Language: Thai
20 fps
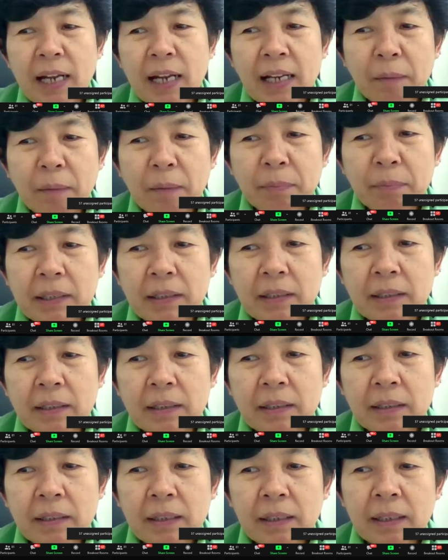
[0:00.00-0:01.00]
โยชน์ที่ได้รับ
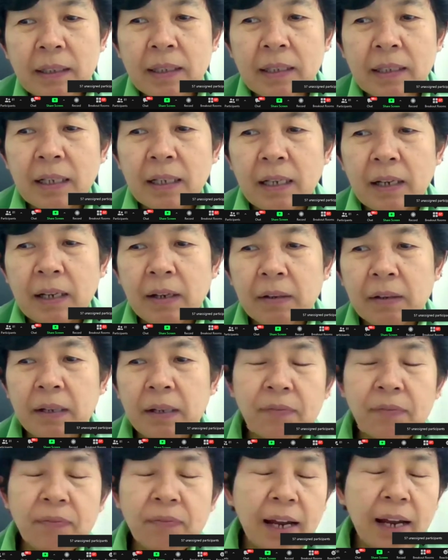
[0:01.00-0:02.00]
คือ
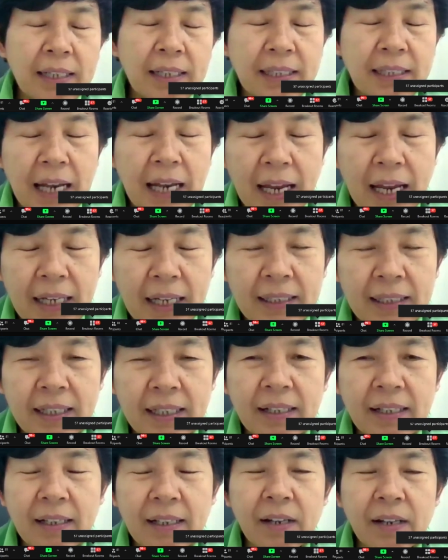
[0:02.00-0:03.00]
ได้ฟังอาจาร
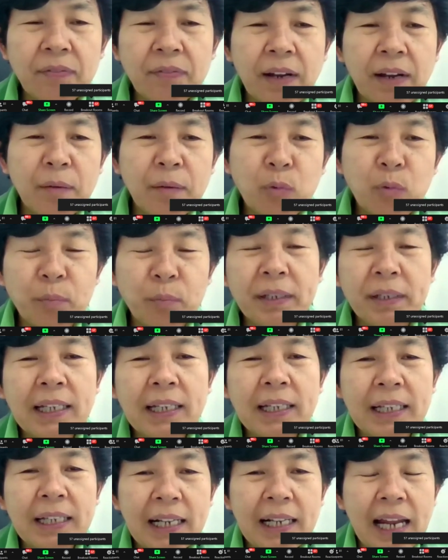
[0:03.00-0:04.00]
ย์ แล้วก็ได้ฟังหมู่
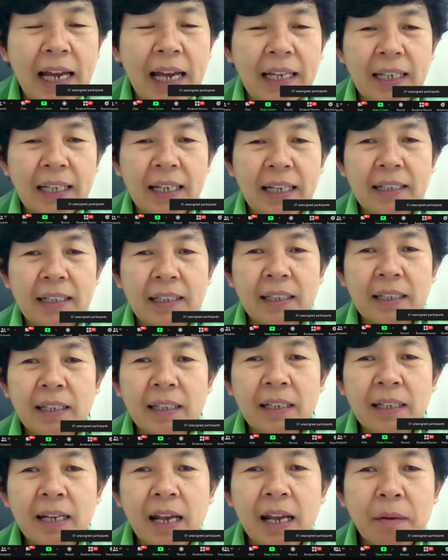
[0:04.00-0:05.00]
มิตรดีทั้งหลายเนี่ย
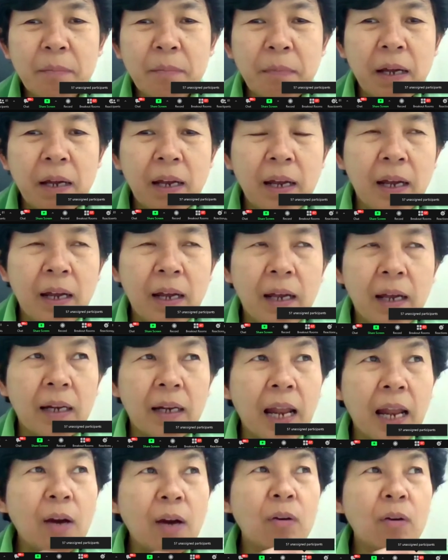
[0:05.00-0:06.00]
ที่ได้มา
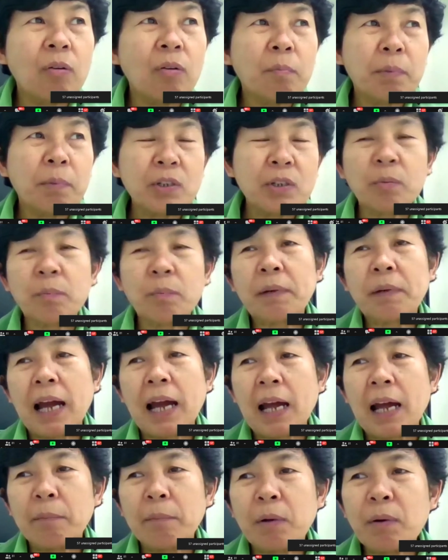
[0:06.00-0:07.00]
เล่าประสบ
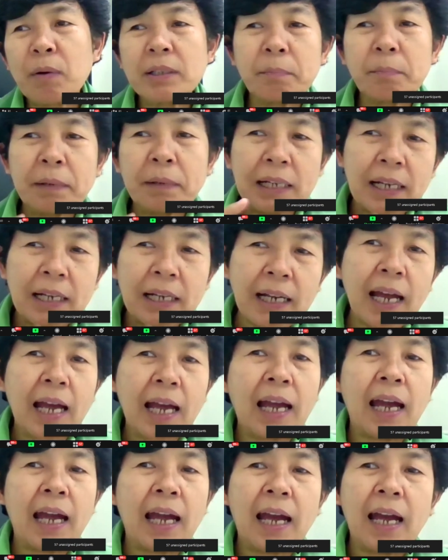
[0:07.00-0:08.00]
การณ์ ไม่ว่าจะเป็นเรื่
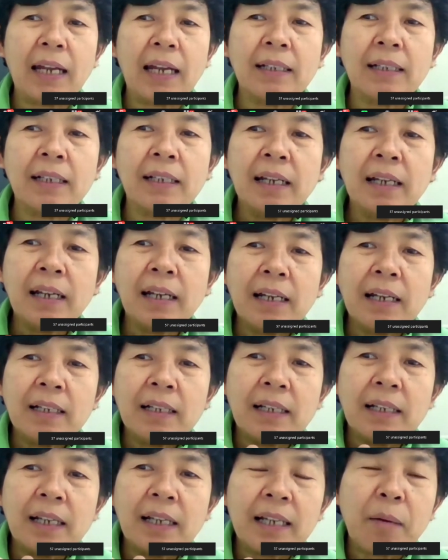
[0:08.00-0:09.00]
องอาหาร
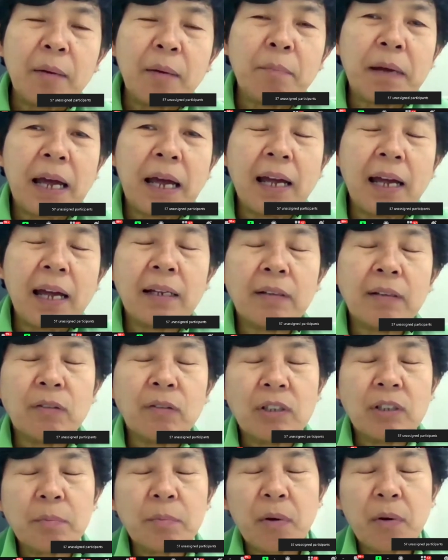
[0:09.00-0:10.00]
เรื่องธรรมะ
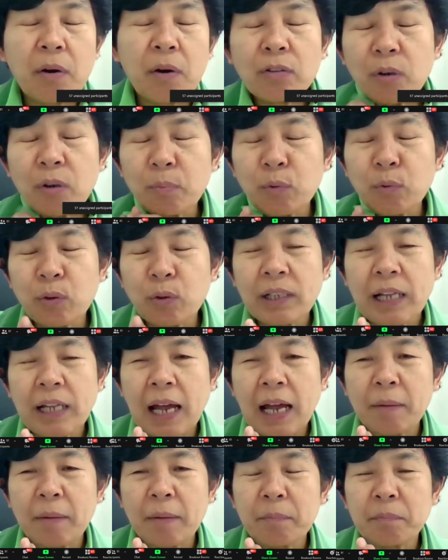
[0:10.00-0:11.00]
โดยเฉพาะทบทว
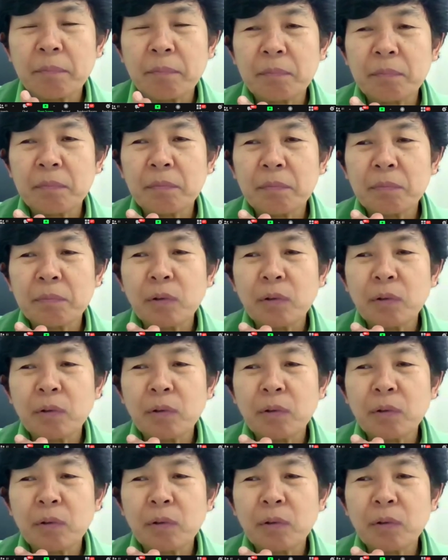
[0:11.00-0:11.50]
นธรรม